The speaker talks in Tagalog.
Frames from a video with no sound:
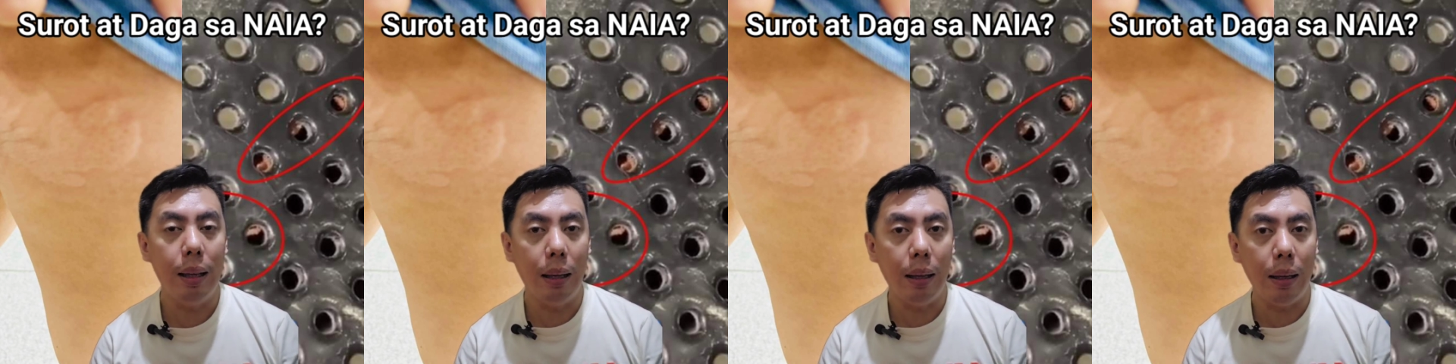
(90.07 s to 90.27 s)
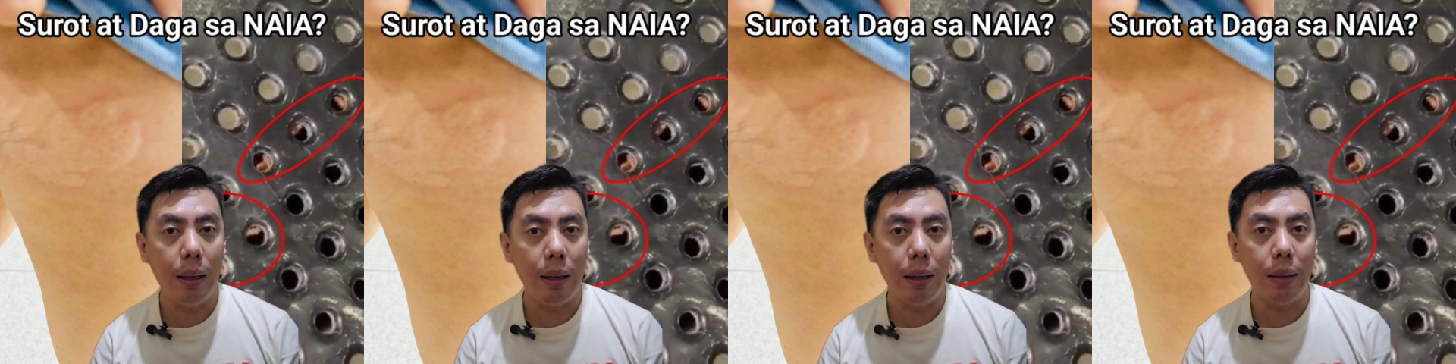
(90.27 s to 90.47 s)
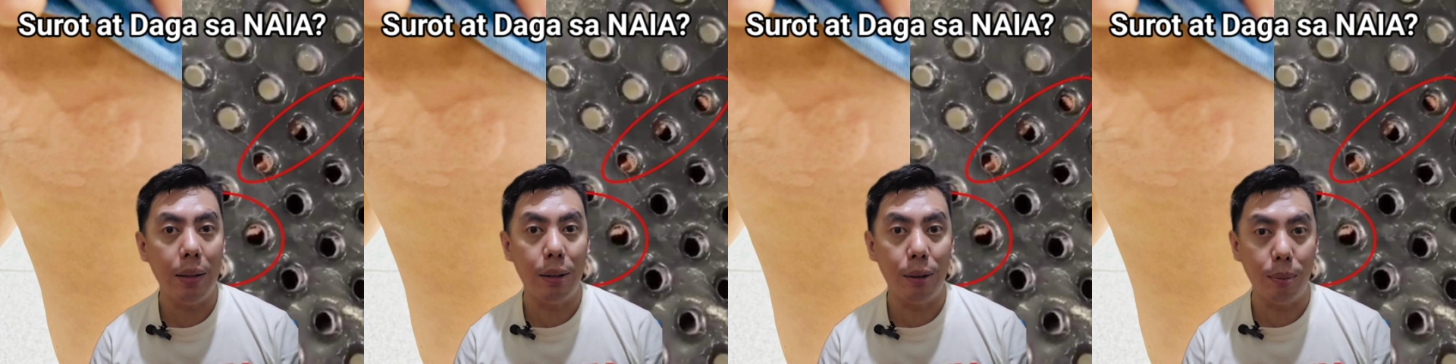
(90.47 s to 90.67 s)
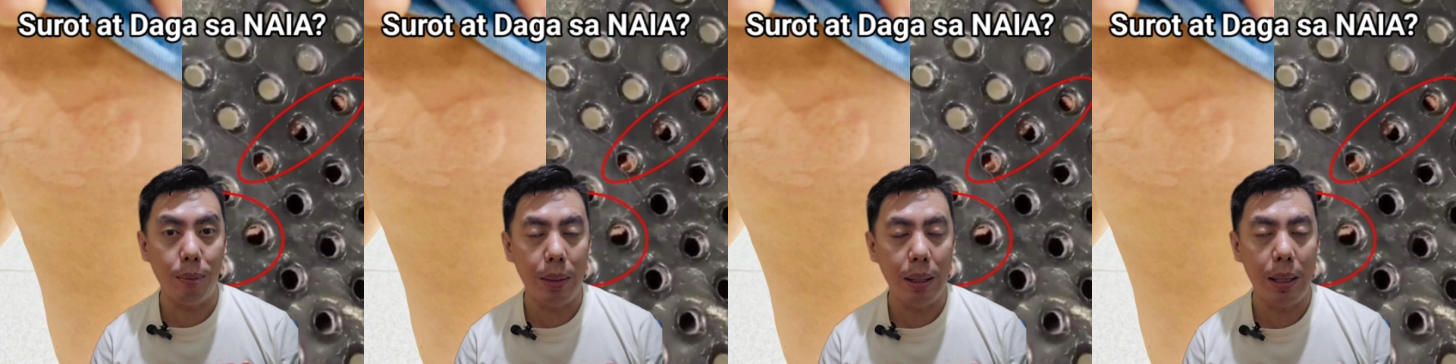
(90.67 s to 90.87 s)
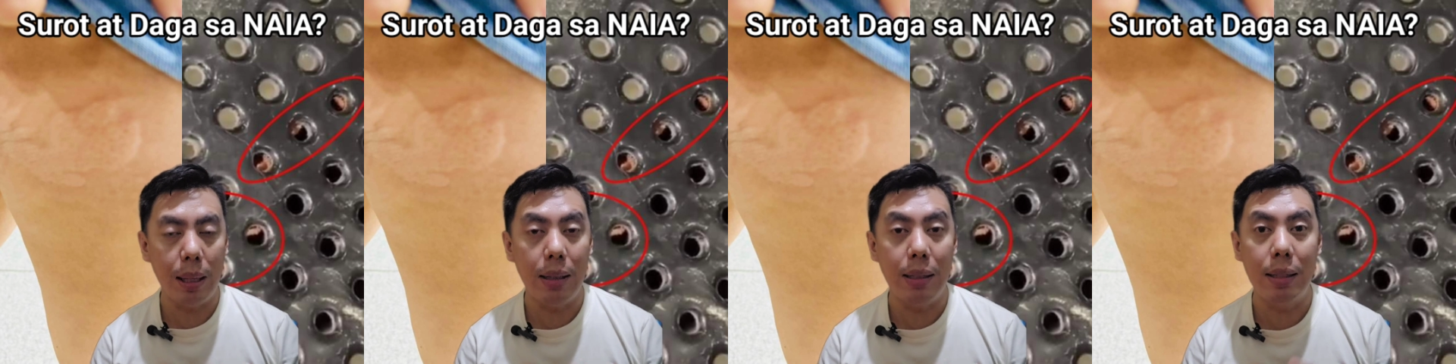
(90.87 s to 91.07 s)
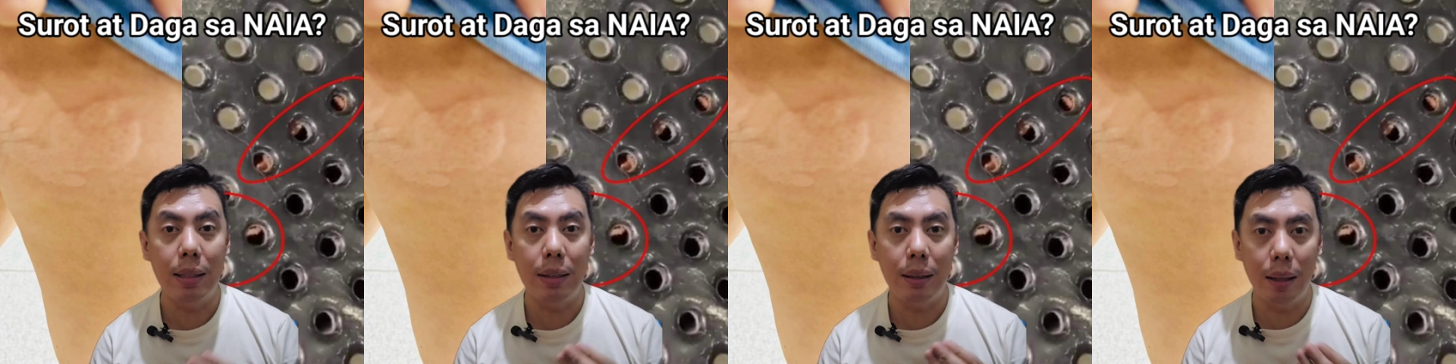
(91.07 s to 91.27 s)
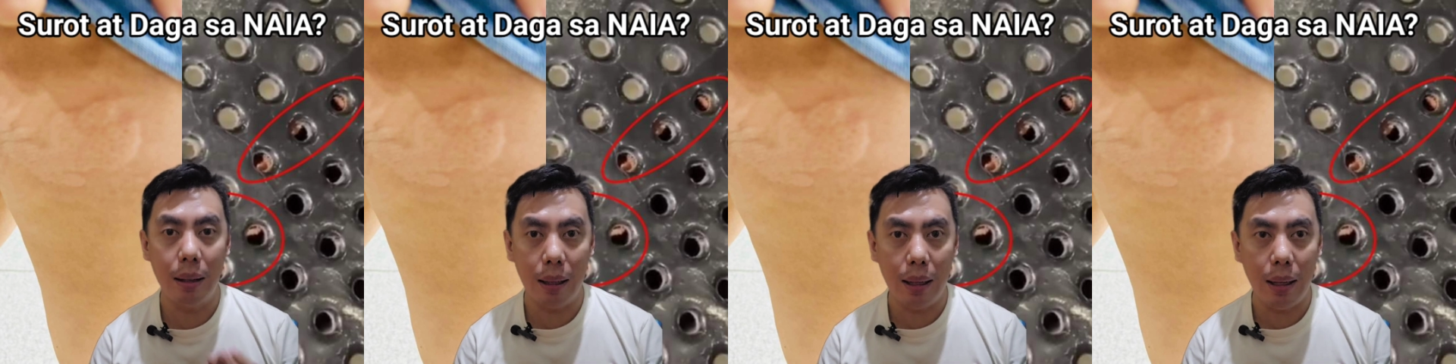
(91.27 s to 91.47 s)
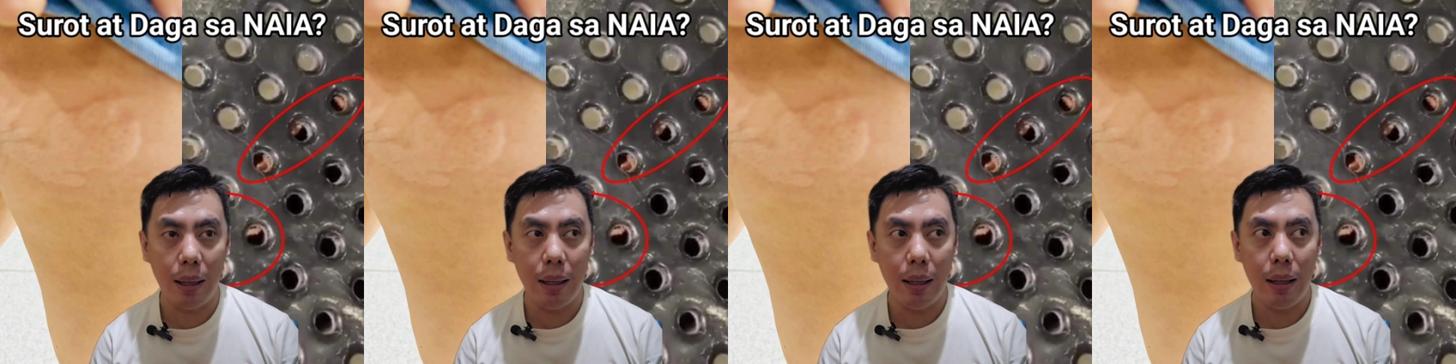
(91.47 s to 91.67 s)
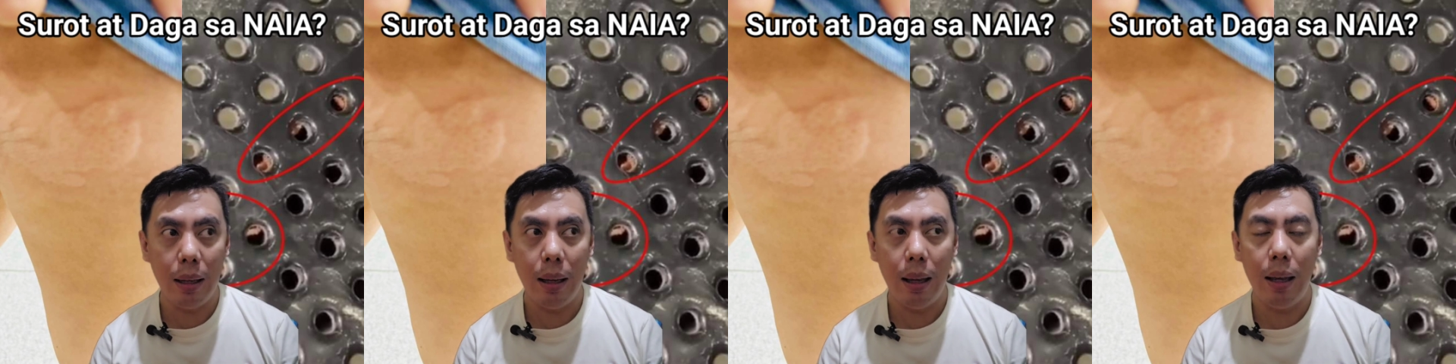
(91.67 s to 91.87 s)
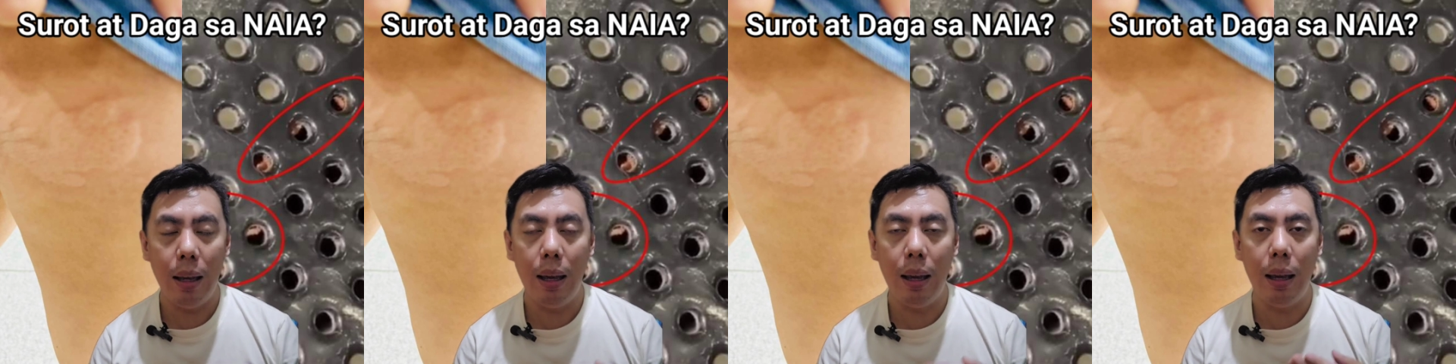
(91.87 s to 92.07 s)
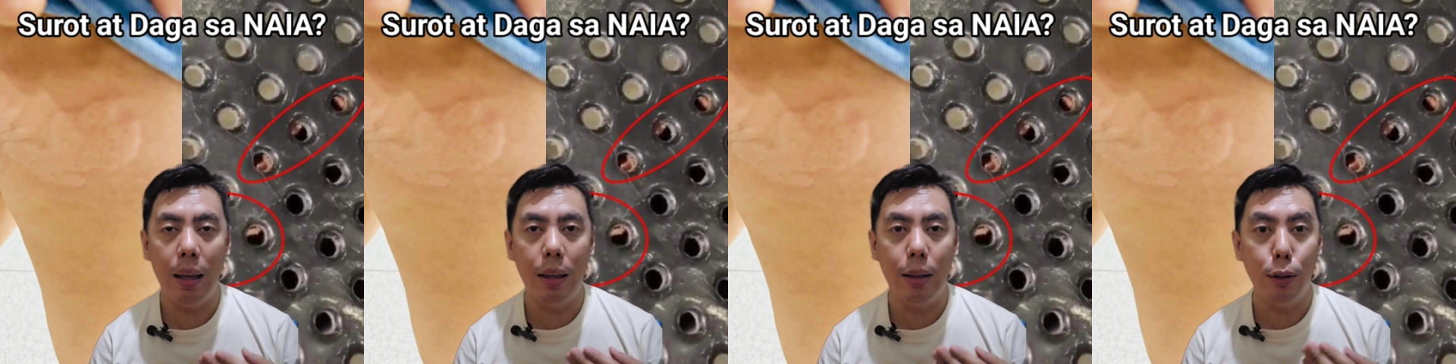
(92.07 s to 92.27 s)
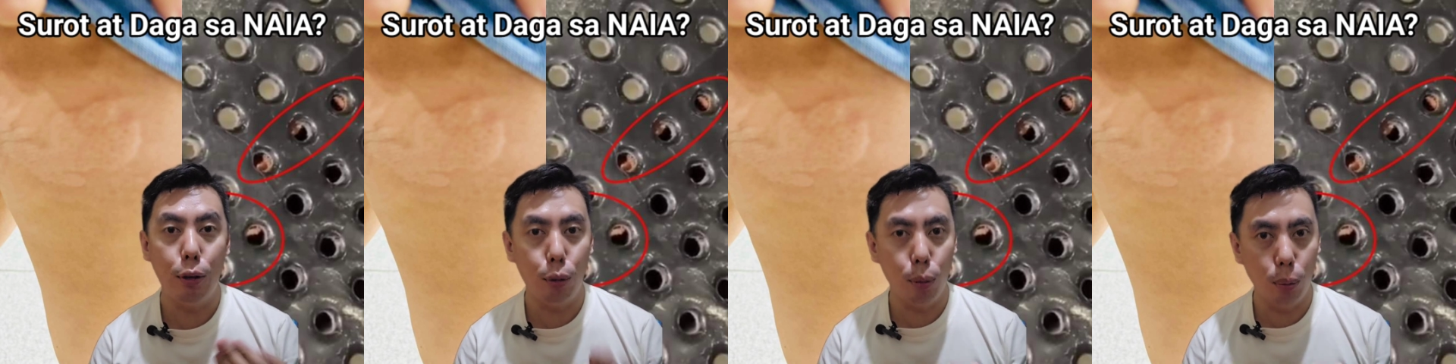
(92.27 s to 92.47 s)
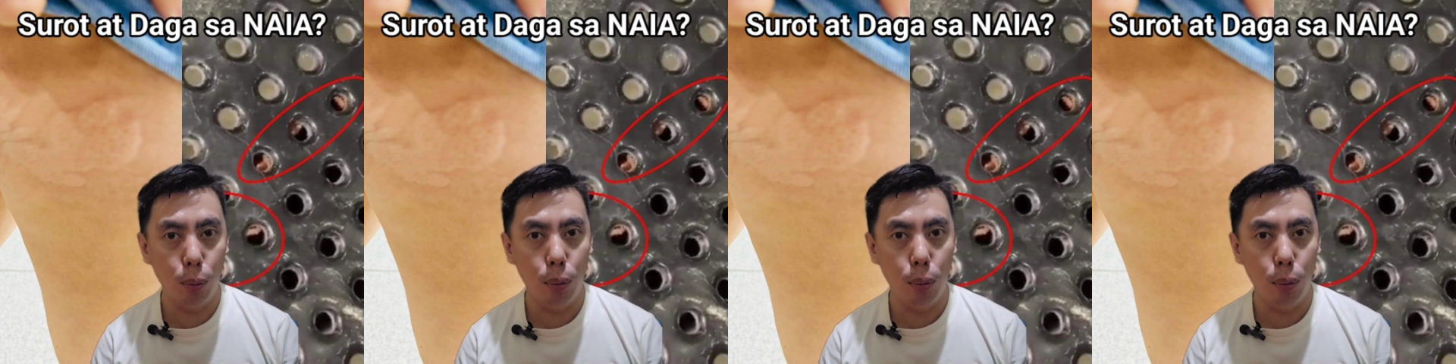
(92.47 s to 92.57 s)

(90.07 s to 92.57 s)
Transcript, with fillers: NAIA Terminals 3 and